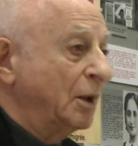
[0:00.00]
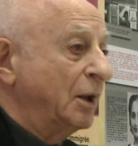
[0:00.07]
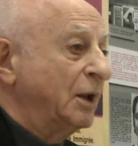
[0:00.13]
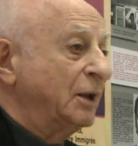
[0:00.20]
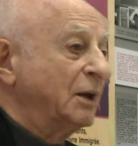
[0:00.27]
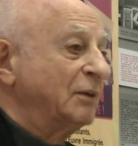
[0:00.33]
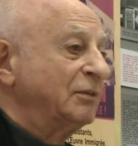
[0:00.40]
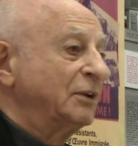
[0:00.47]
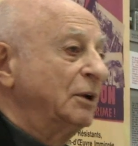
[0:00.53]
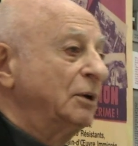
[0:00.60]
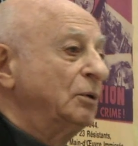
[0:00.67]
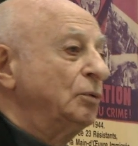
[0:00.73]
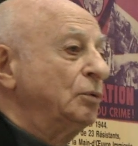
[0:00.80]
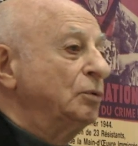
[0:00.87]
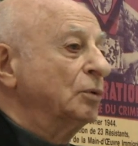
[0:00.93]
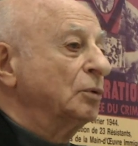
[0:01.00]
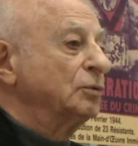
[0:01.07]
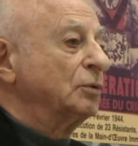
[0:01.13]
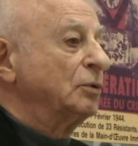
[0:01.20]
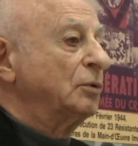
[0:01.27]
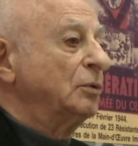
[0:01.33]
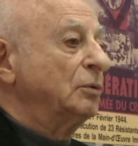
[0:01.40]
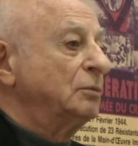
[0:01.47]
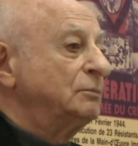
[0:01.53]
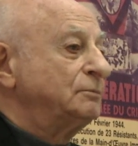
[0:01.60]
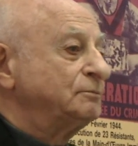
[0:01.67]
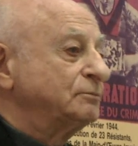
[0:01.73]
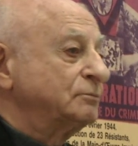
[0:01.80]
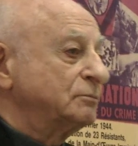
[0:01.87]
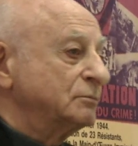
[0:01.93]
Et il y avait une autre
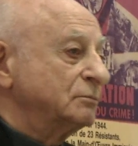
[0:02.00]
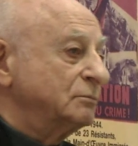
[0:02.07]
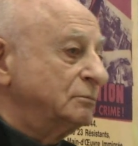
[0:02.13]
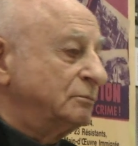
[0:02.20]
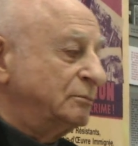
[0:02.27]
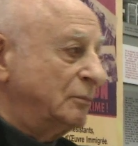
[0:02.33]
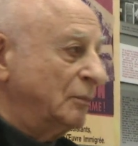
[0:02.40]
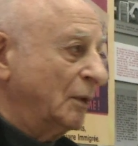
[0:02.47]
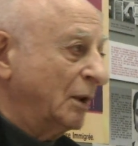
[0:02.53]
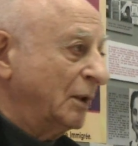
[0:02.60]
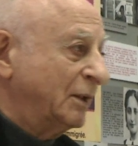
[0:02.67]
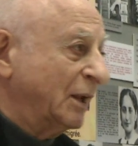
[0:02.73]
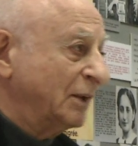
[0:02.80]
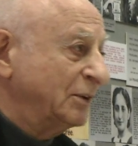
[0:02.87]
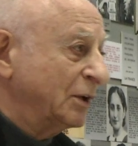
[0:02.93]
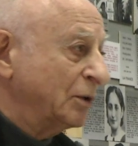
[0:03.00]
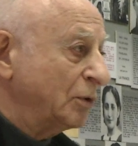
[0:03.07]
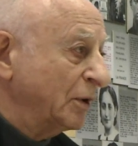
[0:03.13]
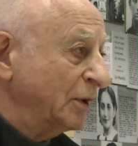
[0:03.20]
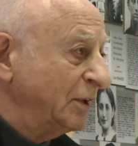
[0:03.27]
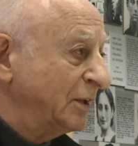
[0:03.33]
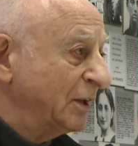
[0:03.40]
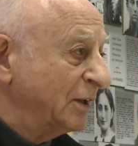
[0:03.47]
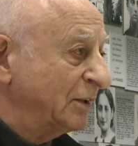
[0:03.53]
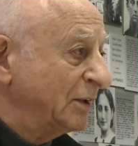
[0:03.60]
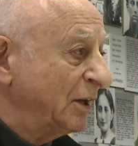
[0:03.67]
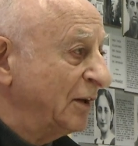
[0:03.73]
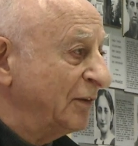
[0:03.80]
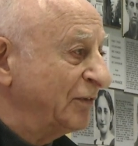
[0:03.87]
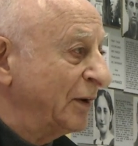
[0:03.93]
catégorie qui
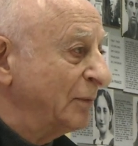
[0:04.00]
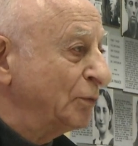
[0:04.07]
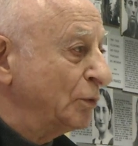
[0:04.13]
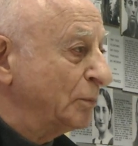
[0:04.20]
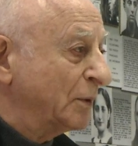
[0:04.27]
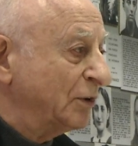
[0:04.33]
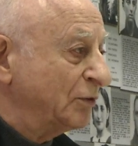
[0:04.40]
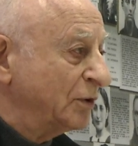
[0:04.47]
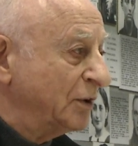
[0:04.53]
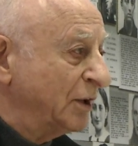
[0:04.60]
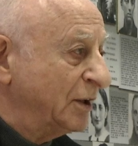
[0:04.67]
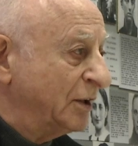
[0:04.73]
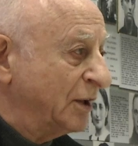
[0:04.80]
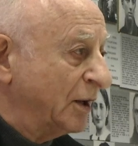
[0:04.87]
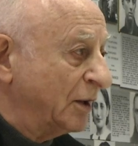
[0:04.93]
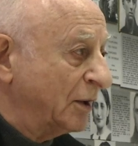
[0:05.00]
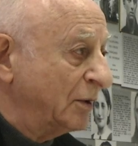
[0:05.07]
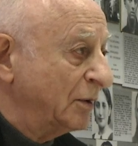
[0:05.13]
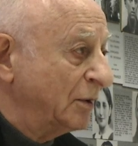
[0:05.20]
était les femmes de prisonniers de guerre.